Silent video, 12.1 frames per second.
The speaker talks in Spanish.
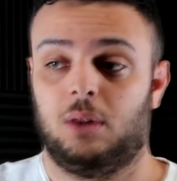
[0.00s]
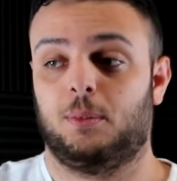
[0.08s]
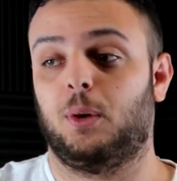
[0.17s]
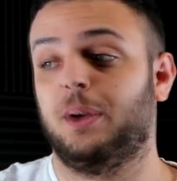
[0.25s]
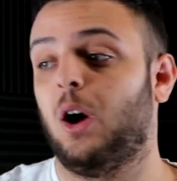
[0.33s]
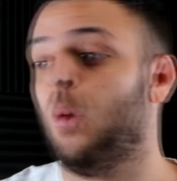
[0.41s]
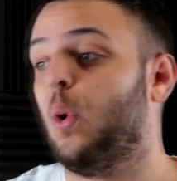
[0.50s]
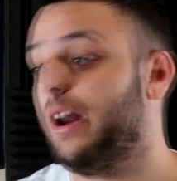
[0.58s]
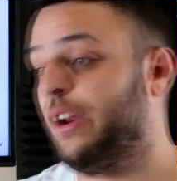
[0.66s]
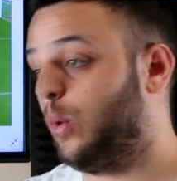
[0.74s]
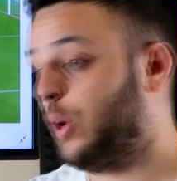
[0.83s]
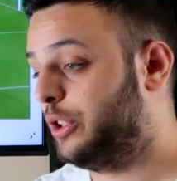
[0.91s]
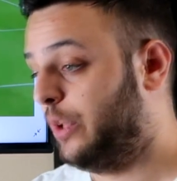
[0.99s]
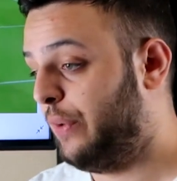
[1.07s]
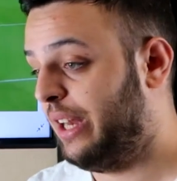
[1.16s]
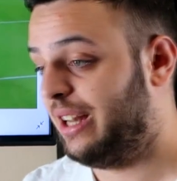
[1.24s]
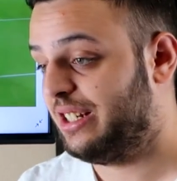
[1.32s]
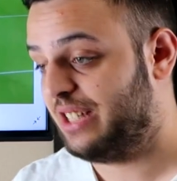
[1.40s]
Volvió a jugar en los cuartos de
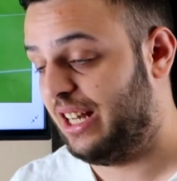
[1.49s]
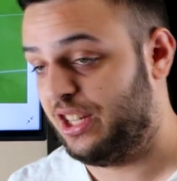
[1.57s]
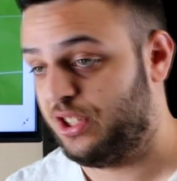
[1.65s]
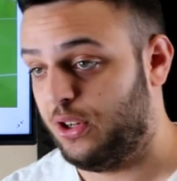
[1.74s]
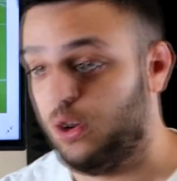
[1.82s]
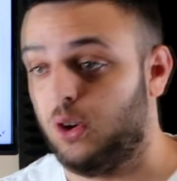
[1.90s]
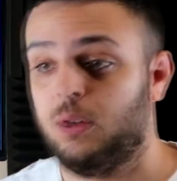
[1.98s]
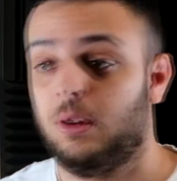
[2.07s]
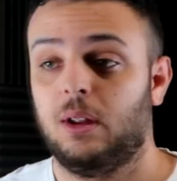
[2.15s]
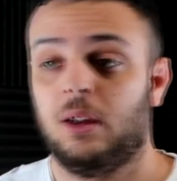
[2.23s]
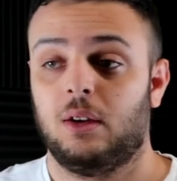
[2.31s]
final, se lesionó.